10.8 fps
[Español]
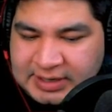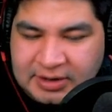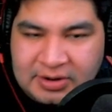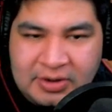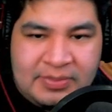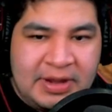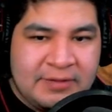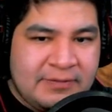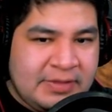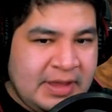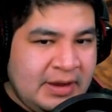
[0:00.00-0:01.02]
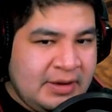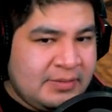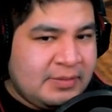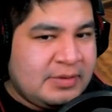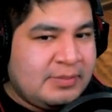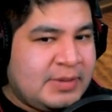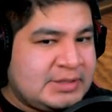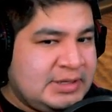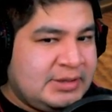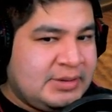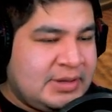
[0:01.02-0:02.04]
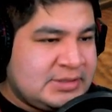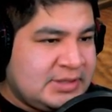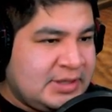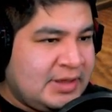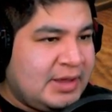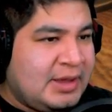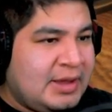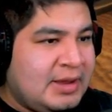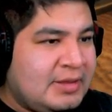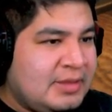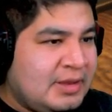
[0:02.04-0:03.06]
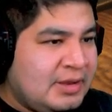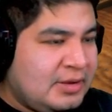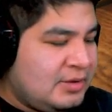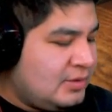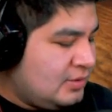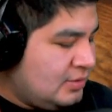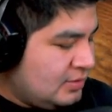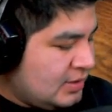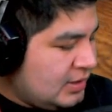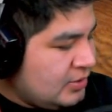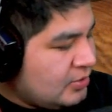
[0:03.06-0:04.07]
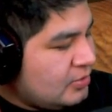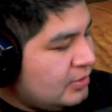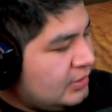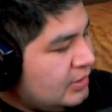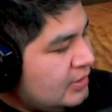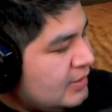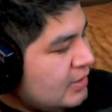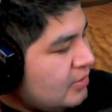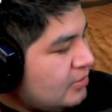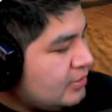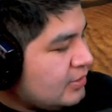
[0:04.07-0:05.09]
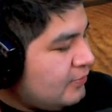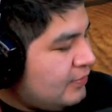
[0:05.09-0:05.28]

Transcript: el comeback del vasito este de, del, yogurt, del yogurt con